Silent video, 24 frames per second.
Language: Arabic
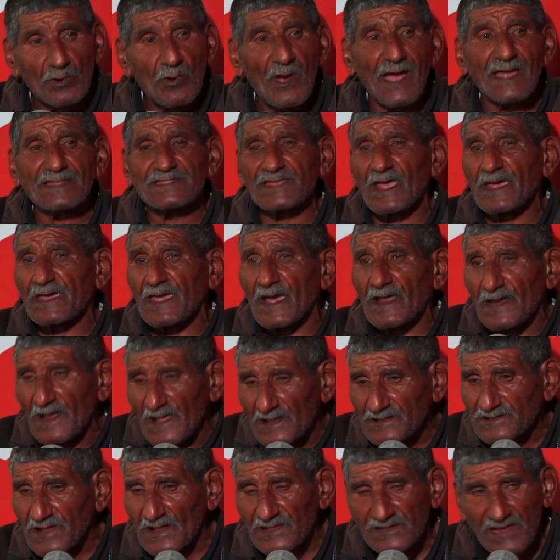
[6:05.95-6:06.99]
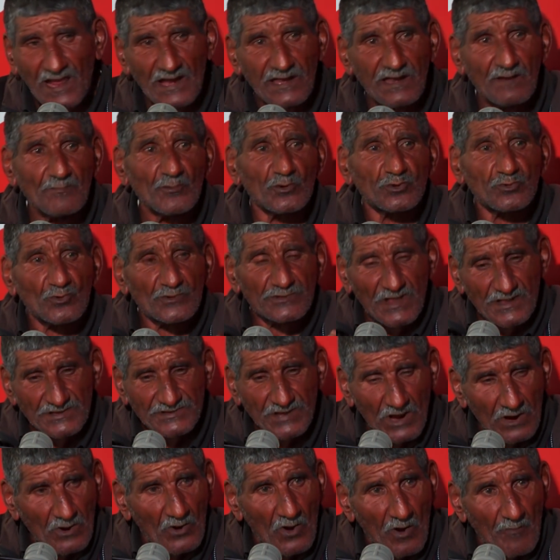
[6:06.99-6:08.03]
وحتى كان انت تكلمت وانت
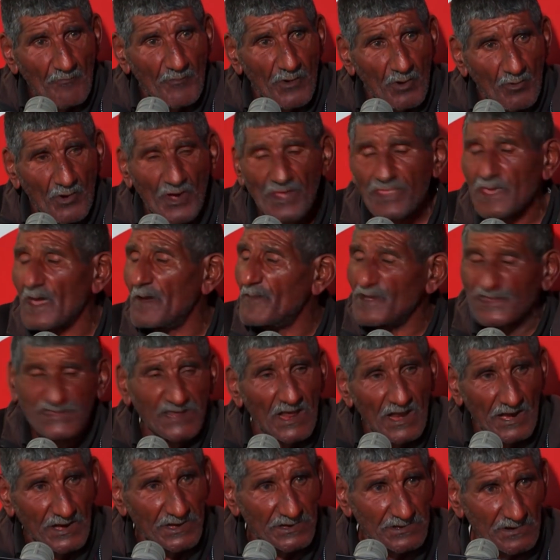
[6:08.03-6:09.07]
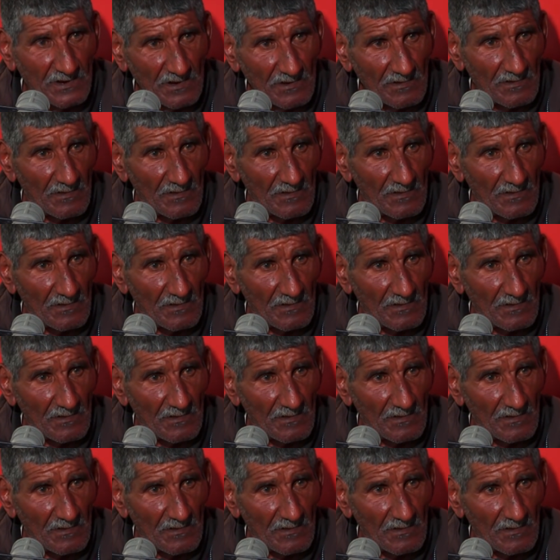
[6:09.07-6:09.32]
انسان امي وكذا ما يسالش